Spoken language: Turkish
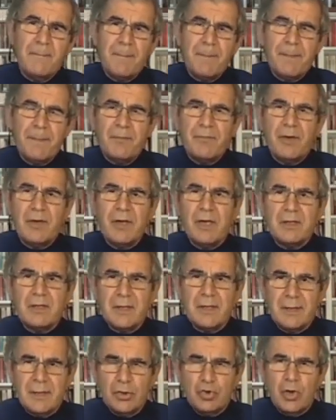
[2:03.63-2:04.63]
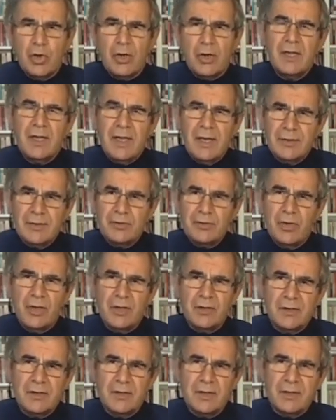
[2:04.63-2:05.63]
Fakat şu an
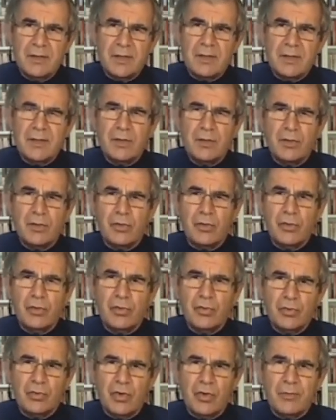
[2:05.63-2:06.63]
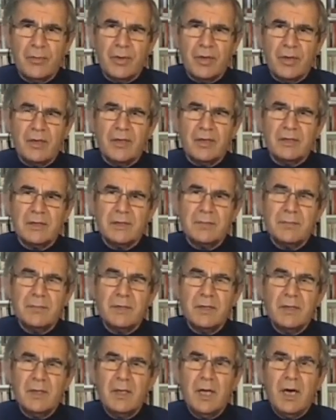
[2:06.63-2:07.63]
Erdoğan'dan yana onu görmek lazım.
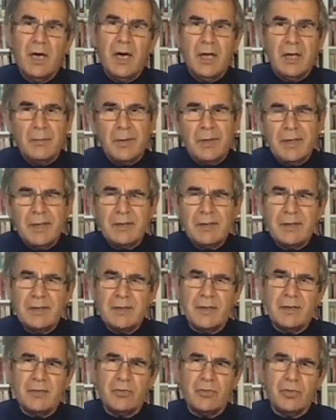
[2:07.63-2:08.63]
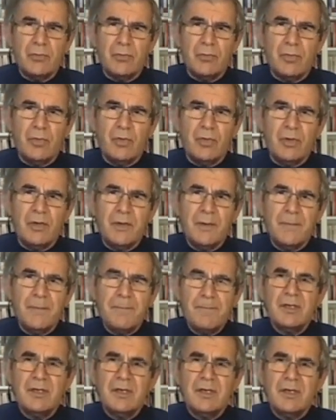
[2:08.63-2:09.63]
Almanya'da da durum öyle.
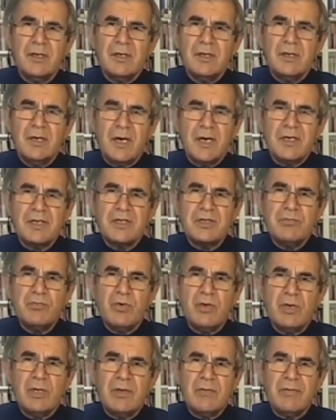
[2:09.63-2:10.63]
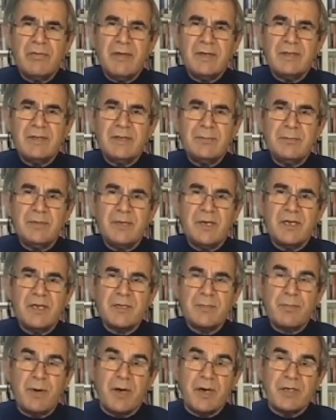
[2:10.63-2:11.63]
Karşı muhalefeti
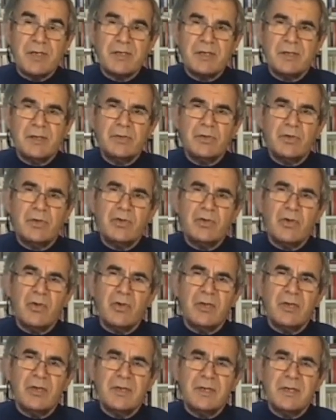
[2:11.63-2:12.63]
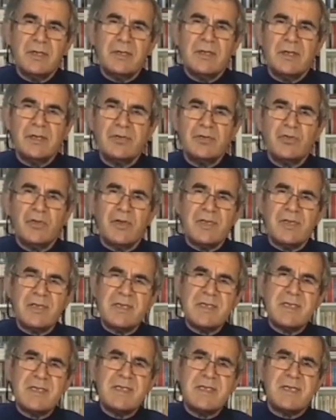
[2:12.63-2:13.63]
biraz parçalı görüyorlar. İktidar
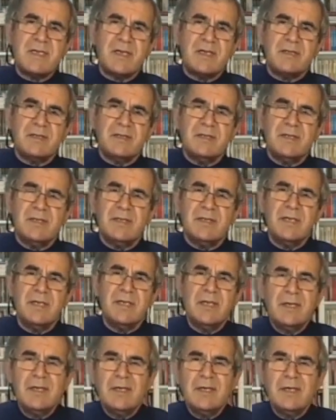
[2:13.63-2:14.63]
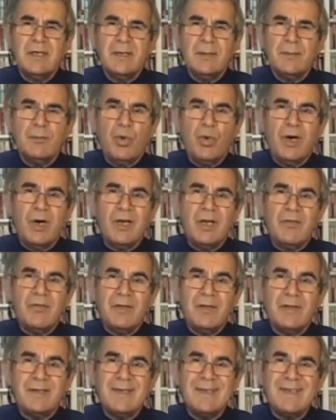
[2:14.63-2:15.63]
süreci içerisinde
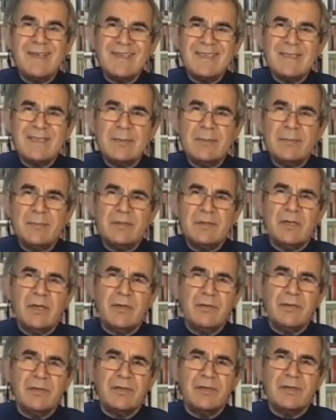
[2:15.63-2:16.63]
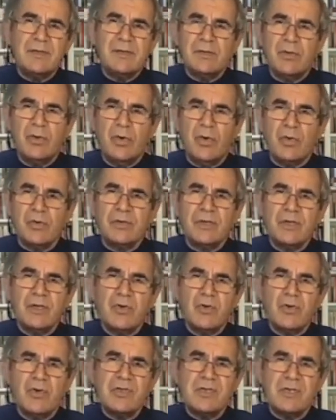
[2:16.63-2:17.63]
muhalefetin nasıl bir tavır ortaya
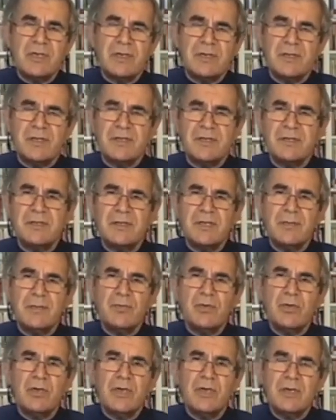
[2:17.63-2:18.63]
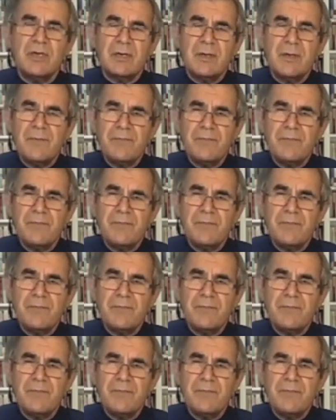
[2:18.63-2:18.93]
koyacağını kestiremiyorlar.